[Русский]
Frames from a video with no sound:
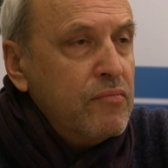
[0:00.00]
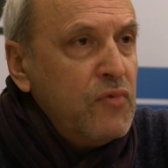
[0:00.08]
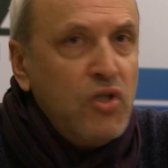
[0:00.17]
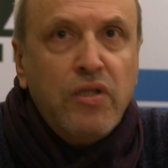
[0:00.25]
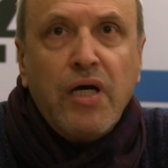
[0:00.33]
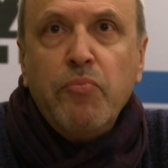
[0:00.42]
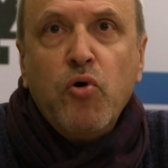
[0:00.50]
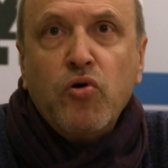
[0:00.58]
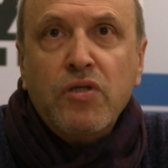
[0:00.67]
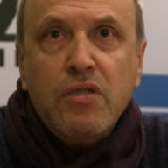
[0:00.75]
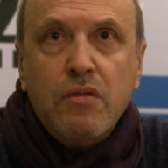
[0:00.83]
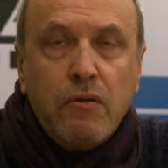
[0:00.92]
не дай
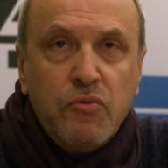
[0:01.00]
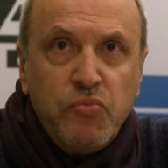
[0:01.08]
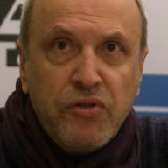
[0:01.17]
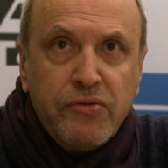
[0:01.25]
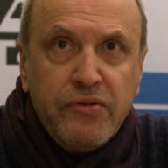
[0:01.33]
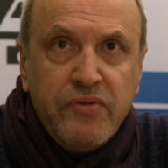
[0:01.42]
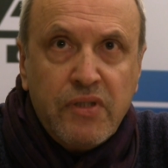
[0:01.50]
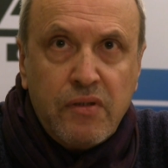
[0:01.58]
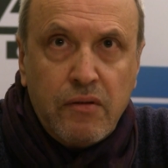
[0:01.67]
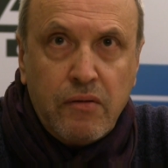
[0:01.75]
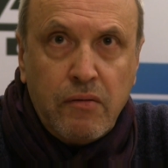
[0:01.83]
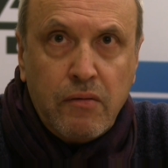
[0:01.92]
бог, не сделать первый
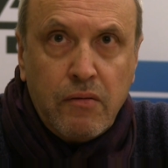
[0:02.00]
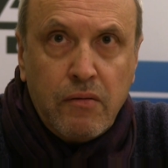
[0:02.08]
выстрел.